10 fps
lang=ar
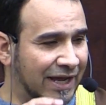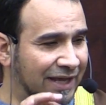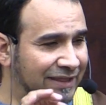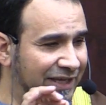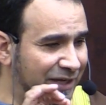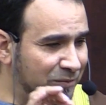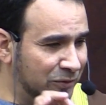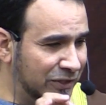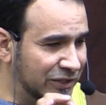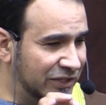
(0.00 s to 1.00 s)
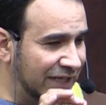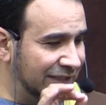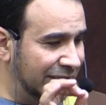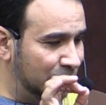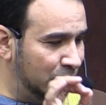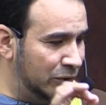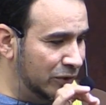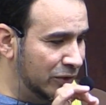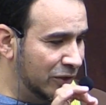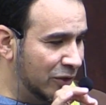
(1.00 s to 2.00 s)
عذاب
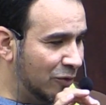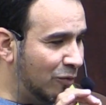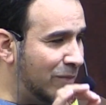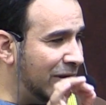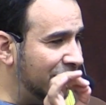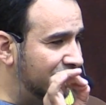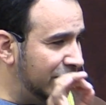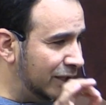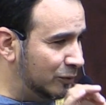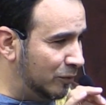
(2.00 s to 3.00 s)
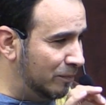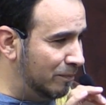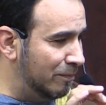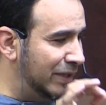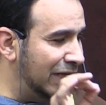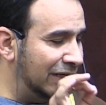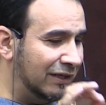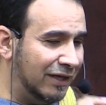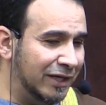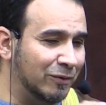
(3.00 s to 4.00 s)
شديد ومغفرة من
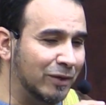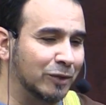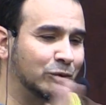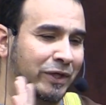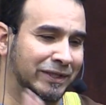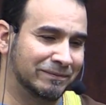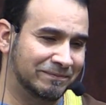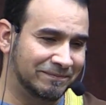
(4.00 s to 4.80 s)
الله ورضوان